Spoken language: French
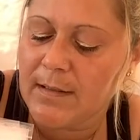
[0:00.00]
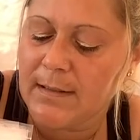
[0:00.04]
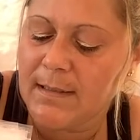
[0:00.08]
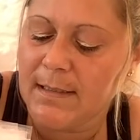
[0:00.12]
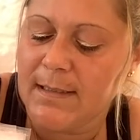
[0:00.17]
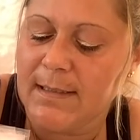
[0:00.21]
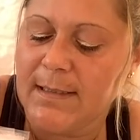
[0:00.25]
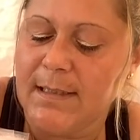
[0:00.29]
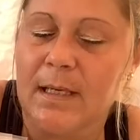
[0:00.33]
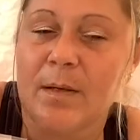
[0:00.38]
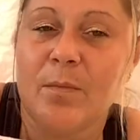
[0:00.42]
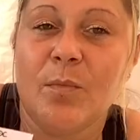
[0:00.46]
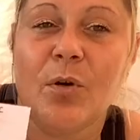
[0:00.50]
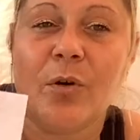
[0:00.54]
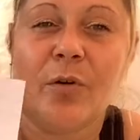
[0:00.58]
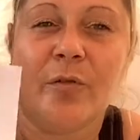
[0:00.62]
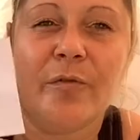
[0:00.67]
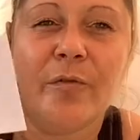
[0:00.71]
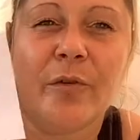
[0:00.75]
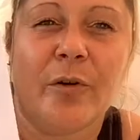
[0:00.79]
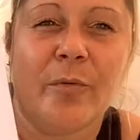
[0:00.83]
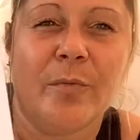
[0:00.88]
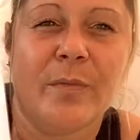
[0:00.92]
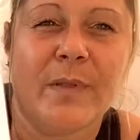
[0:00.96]
des diamants en
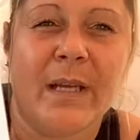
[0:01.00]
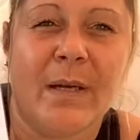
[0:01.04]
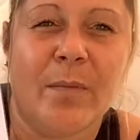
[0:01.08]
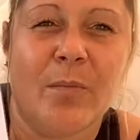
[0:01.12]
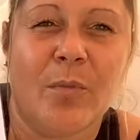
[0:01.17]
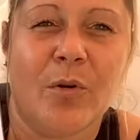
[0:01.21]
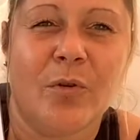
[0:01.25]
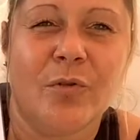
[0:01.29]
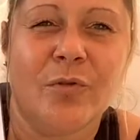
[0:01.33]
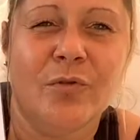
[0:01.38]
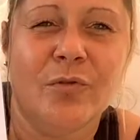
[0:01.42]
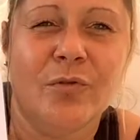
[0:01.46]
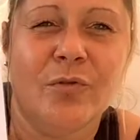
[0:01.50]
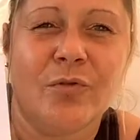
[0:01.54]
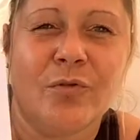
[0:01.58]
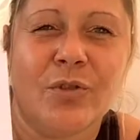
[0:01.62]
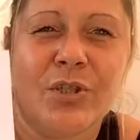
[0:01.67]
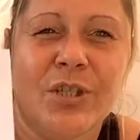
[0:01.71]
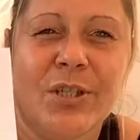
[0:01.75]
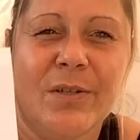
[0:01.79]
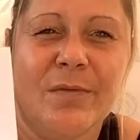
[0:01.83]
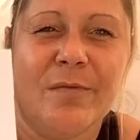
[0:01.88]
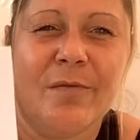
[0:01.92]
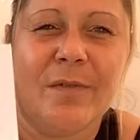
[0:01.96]
forme d'amande. Donc,
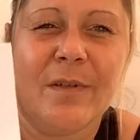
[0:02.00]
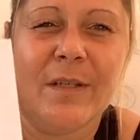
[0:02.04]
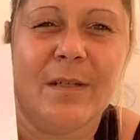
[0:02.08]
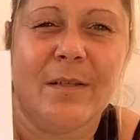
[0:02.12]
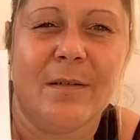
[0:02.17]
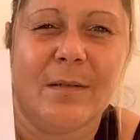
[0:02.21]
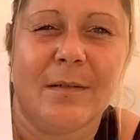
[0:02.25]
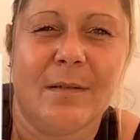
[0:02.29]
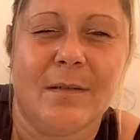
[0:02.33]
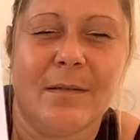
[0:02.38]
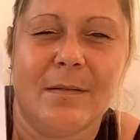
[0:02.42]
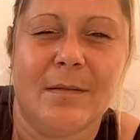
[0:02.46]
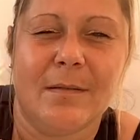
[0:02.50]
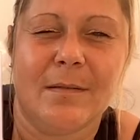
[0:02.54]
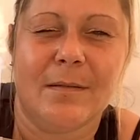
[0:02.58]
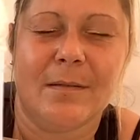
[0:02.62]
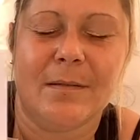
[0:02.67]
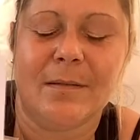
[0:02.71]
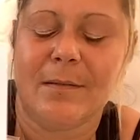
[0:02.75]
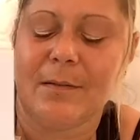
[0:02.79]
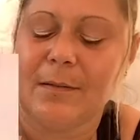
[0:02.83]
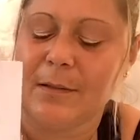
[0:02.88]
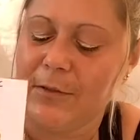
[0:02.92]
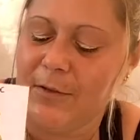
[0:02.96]
j'ai fait
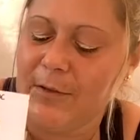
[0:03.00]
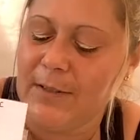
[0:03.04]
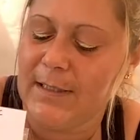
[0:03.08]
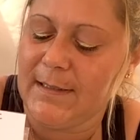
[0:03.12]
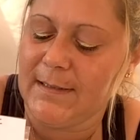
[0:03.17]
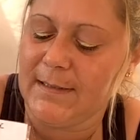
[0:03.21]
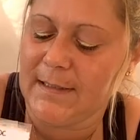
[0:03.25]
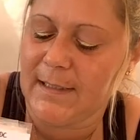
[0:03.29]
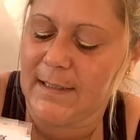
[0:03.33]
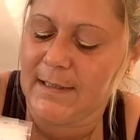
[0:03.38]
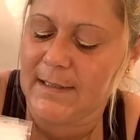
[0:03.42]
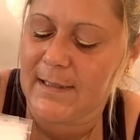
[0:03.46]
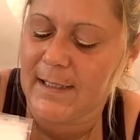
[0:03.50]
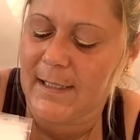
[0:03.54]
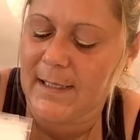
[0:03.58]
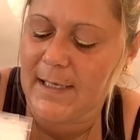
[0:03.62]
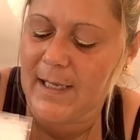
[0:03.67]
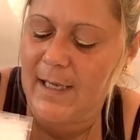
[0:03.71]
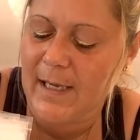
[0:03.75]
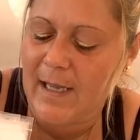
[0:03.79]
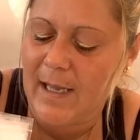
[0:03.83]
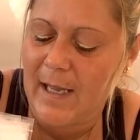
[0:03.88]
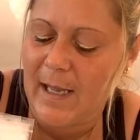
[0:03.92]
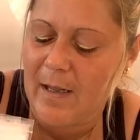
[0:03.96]
une
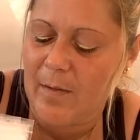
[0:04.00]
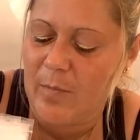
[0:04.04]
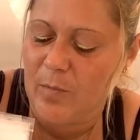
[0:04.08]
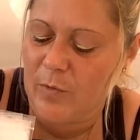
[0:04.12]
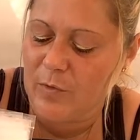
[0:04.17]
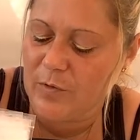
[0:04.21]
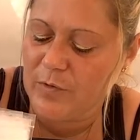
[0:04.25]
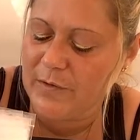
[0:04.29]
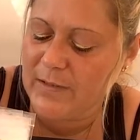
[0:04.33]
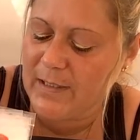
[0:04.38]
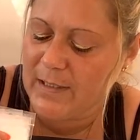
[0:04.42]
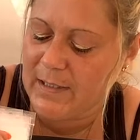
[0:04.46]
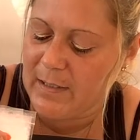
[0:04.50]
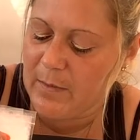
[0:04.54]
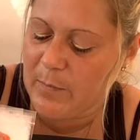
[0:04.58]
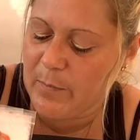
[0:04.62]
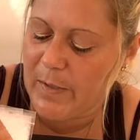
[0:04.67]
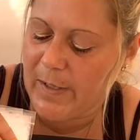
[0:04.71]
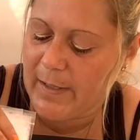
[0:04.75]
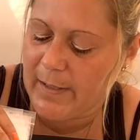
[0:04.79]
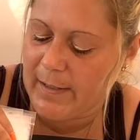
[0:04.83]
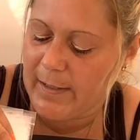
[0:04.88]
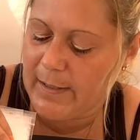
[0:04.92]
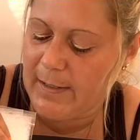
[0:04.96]
intercalaire amande avec,
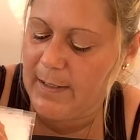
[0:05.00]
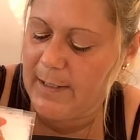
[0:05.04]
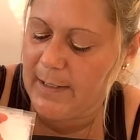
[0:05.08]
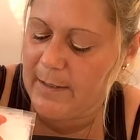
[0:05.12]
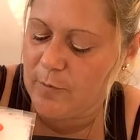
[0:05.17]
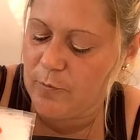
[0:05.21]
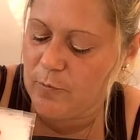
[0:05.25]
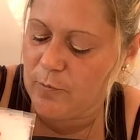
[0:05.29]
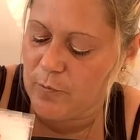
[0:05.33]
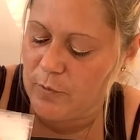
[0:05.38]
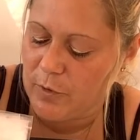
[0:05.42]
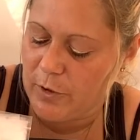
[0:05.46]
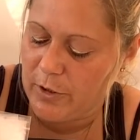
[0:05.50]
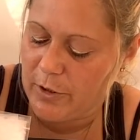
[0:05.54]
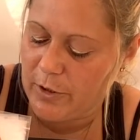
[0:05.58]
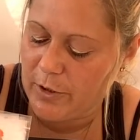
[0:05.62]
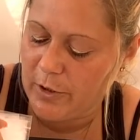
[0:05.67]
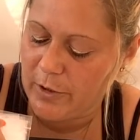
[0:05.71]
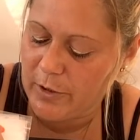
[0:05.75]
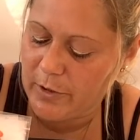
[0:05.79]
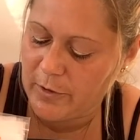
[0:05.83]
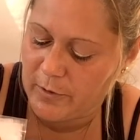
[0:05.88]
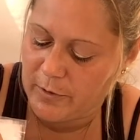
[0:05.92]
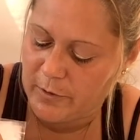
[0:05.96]
pareil, les
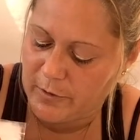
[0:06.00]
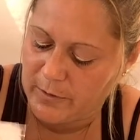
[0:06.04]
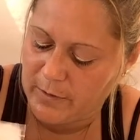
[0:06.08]
couleurs.